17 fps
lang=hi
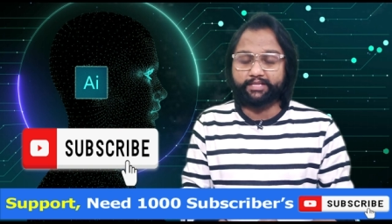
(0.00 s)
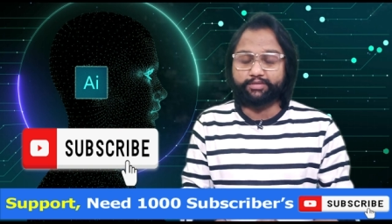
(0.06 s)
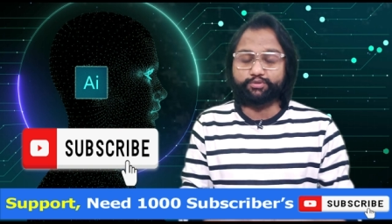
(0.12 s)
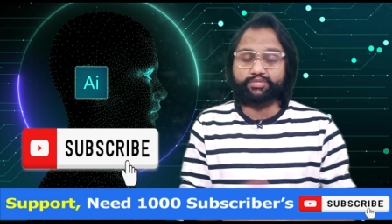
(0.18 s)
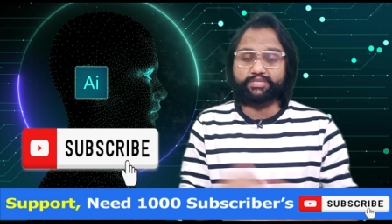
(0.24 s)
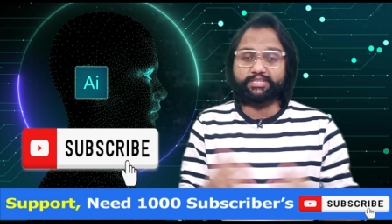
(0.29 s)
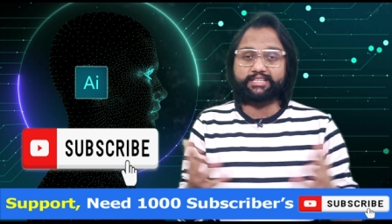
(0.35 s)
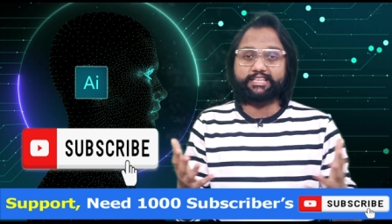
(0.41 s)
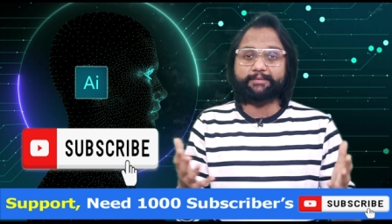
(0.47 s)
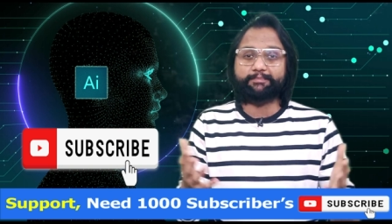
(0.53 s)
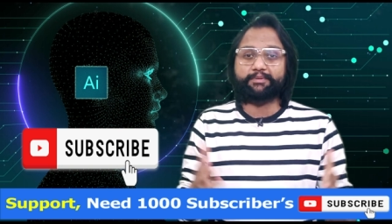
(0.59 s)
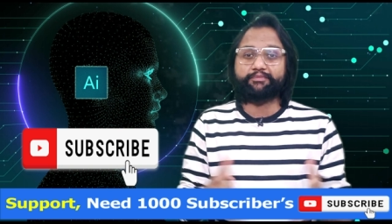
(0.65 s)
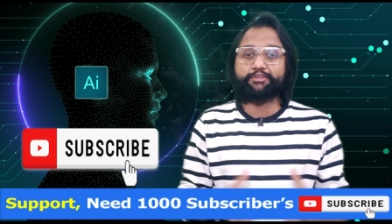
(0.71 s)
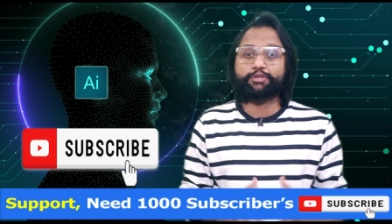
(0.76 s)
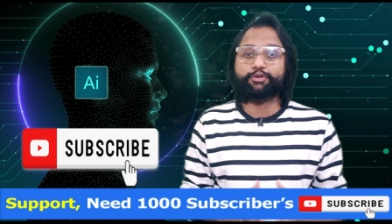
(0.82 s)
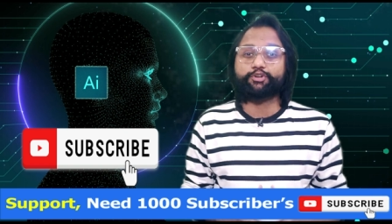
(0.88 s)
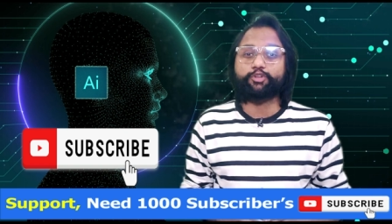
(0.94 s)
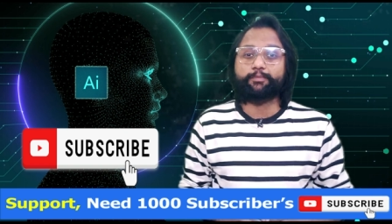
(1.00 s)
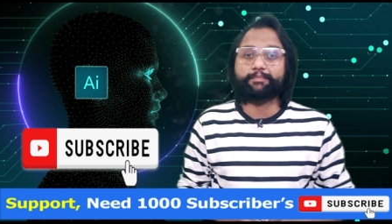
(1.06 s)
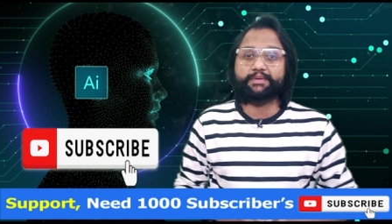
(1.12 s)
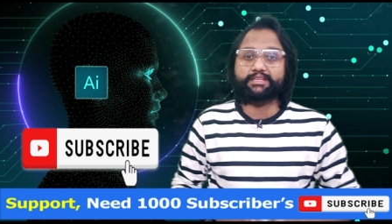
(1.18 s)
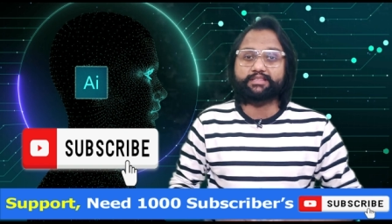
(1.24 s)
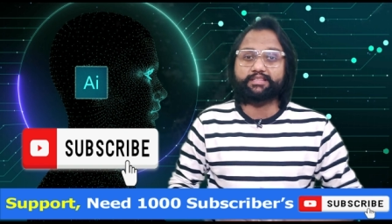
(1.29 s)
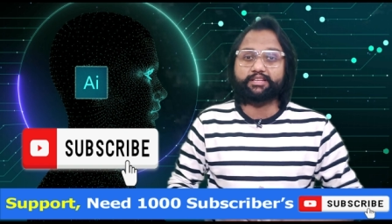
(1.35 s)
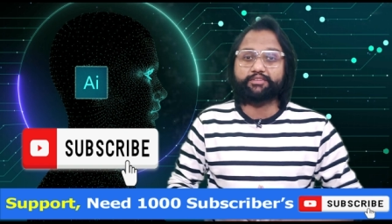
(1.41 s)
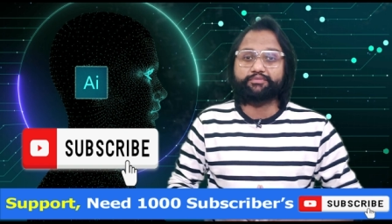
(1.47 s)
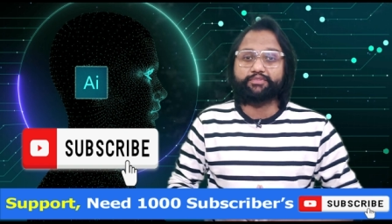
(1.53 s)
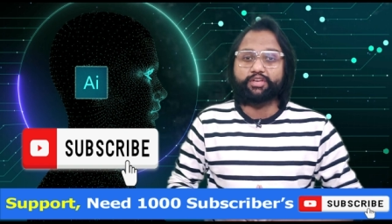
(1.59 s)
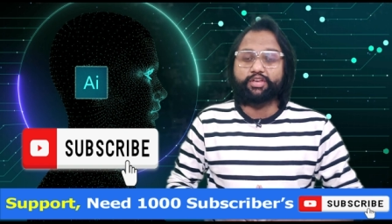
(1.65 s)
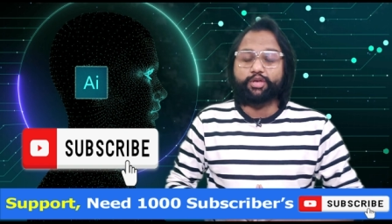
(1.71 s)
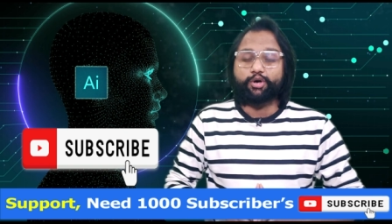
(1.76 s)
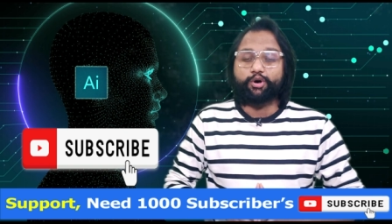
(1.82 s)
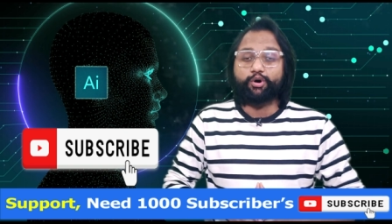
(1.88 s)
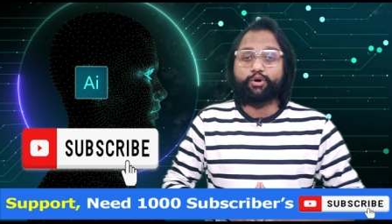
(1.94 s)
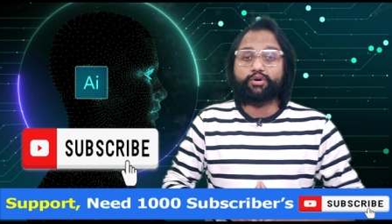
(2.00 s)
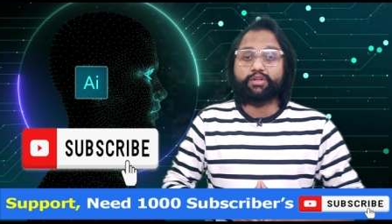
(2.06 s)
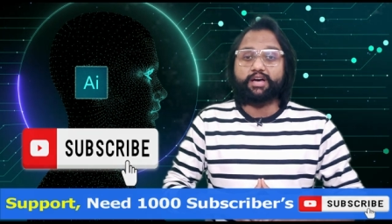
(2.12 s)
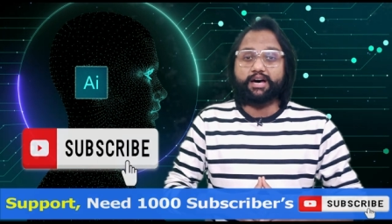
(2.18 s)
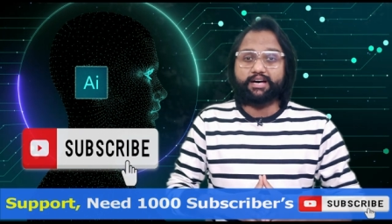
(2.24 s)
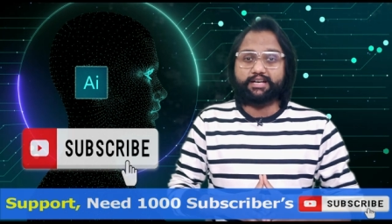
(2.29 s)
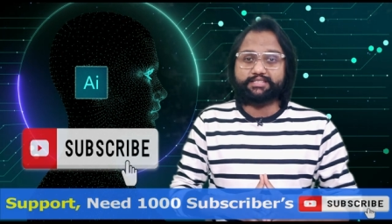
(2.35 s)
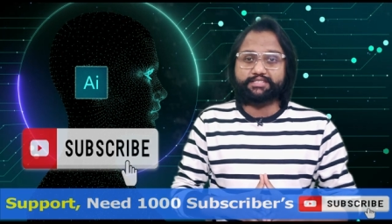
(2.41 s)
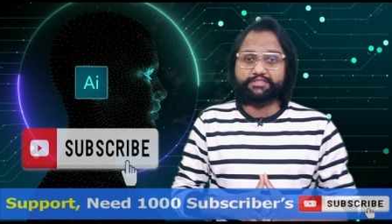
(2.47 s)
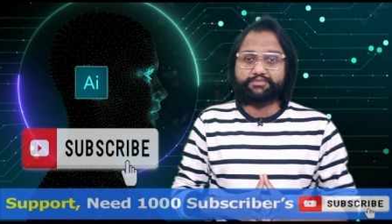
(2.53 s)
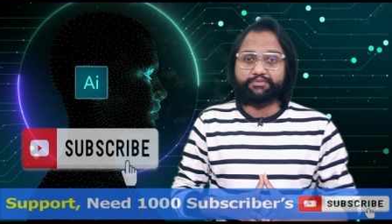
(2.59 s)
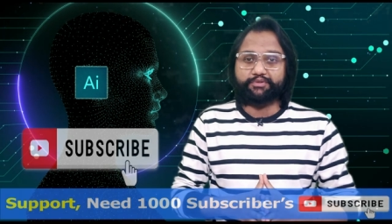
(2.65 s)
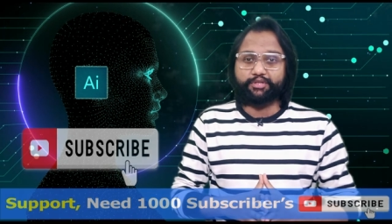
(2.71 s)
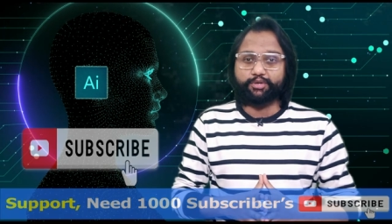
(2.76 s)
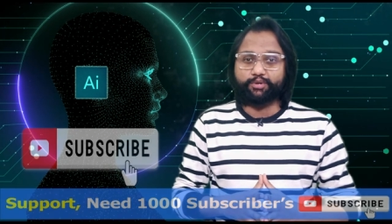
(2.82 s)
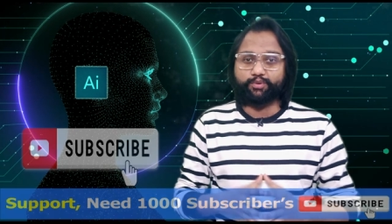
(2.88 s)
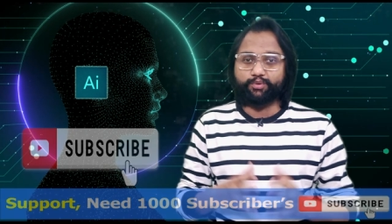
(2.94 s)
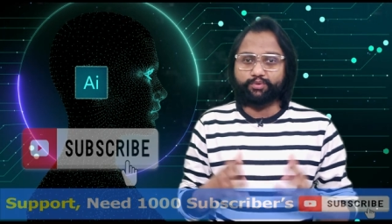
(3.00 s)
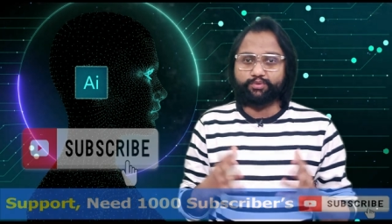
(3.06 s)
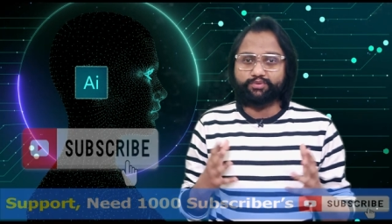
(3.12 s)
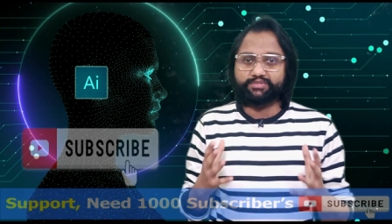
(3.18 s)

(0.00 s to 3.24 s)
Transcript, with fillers: तो चलते हैं अपनी वीडियो के टॉपिक की तरफ और आज की इस वीडियो को